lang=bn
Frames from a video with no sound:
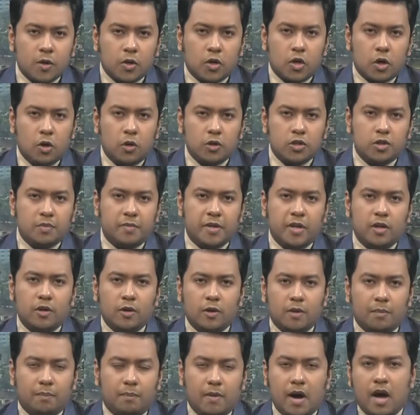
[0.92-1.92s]
খোঁজ মিলল
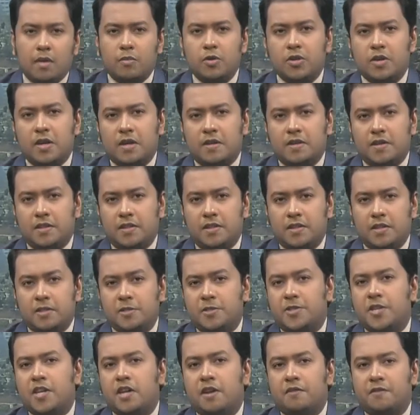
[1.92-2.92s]
বামন আকৃতির
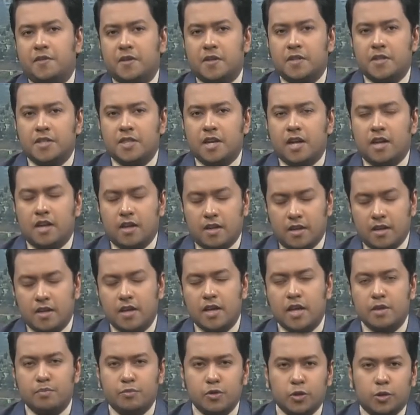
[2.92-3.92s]
জিরাফের যা
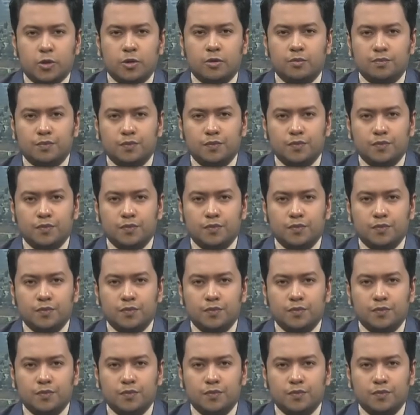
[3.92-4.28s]
এই প্রথম